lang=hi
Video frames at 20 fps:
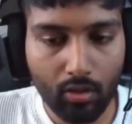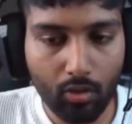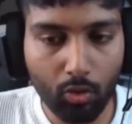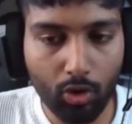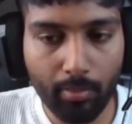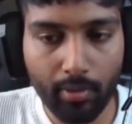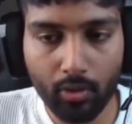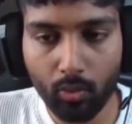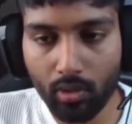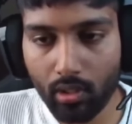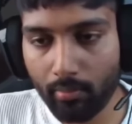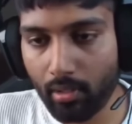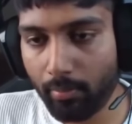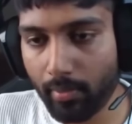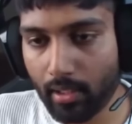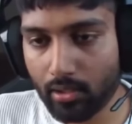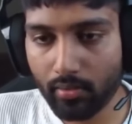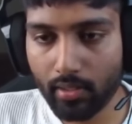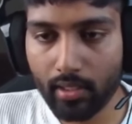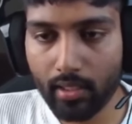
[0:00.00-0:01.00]
कोई भी टूर्नामेंट
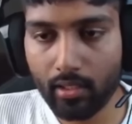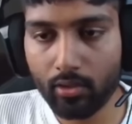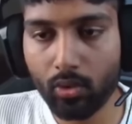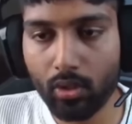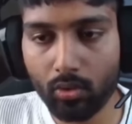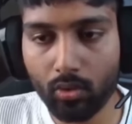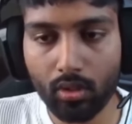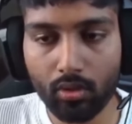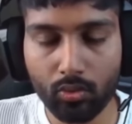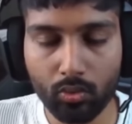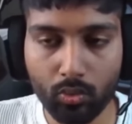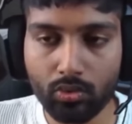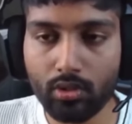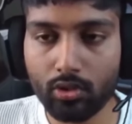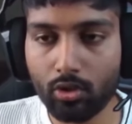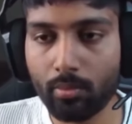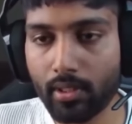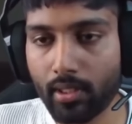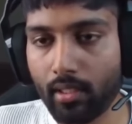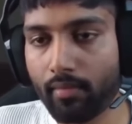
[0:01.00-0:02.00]
पास वगैरह थोड़ा थोड़ा कुछ कुछ
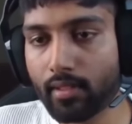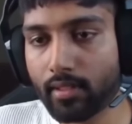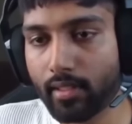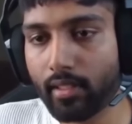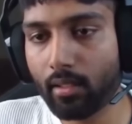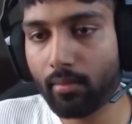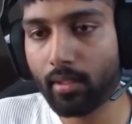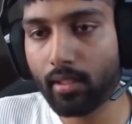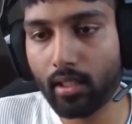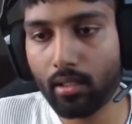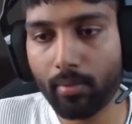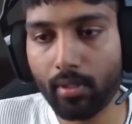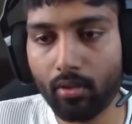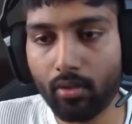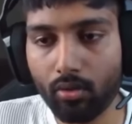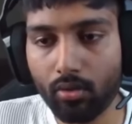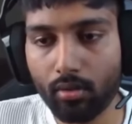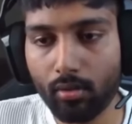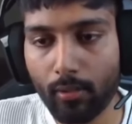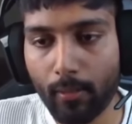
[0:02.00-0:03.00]
चीज़ों में सेक्रीफाइस करनी पड़ती है अपन
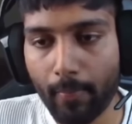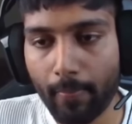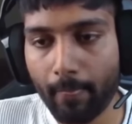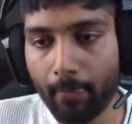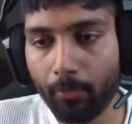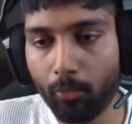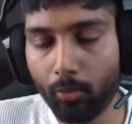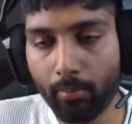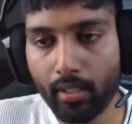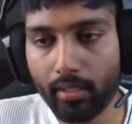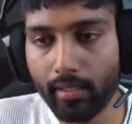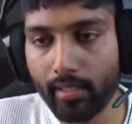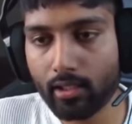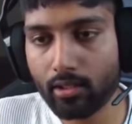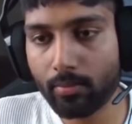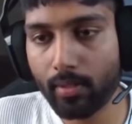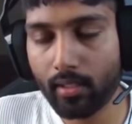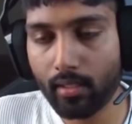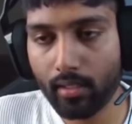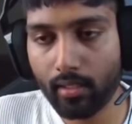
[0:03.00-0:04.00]
को तो मैं ये
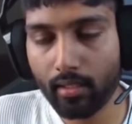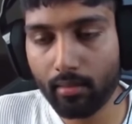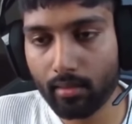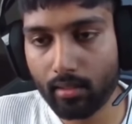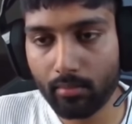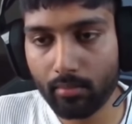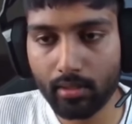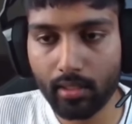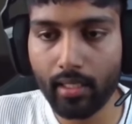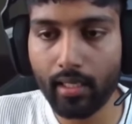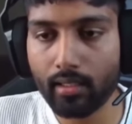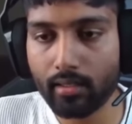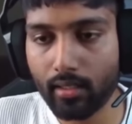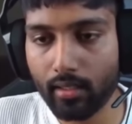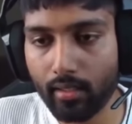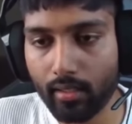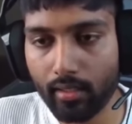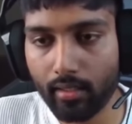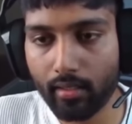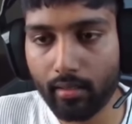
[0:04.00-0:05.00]
एक्सपेक्ट लेके मतलब इधर आया था
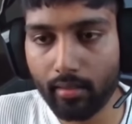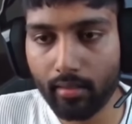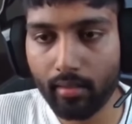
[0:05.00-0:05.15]
करके